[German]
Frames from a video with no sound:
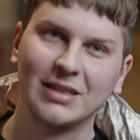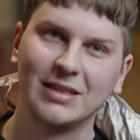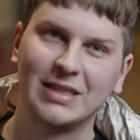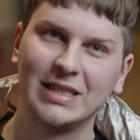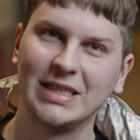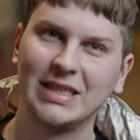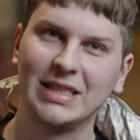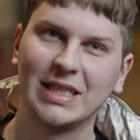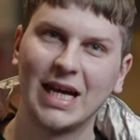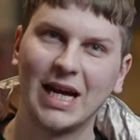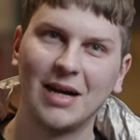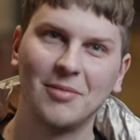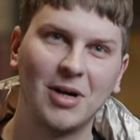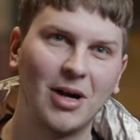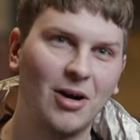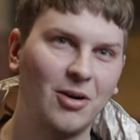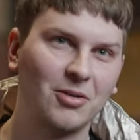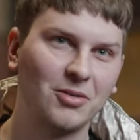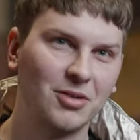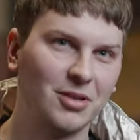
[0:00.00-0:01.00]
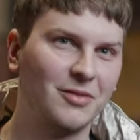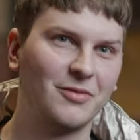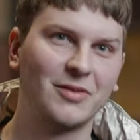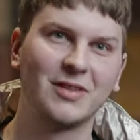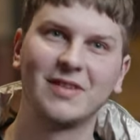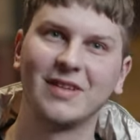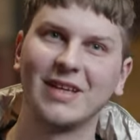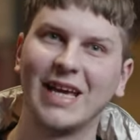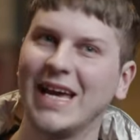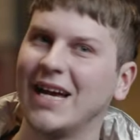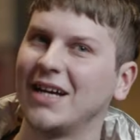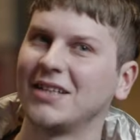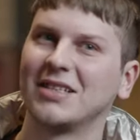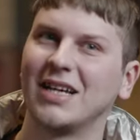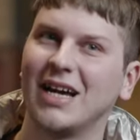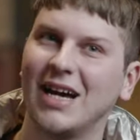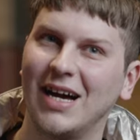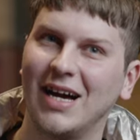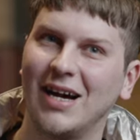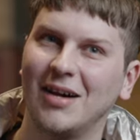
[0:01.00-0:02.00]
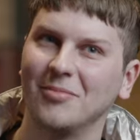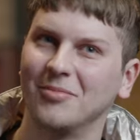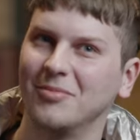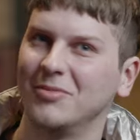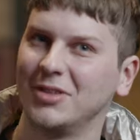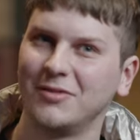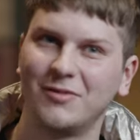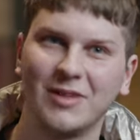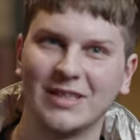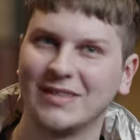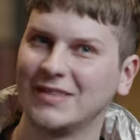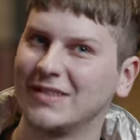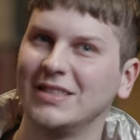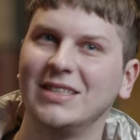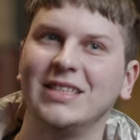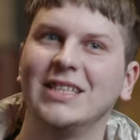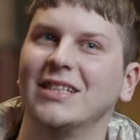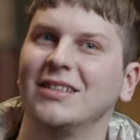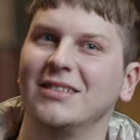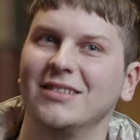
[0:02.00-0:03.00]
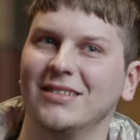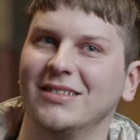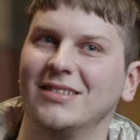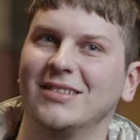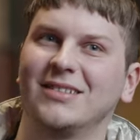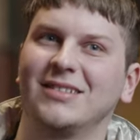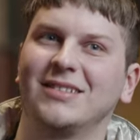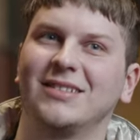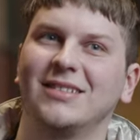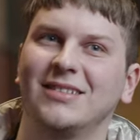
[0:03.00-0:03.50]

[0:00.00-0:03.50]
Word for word: die aber auch eine gewisse Härte haben, die faszinierend ist.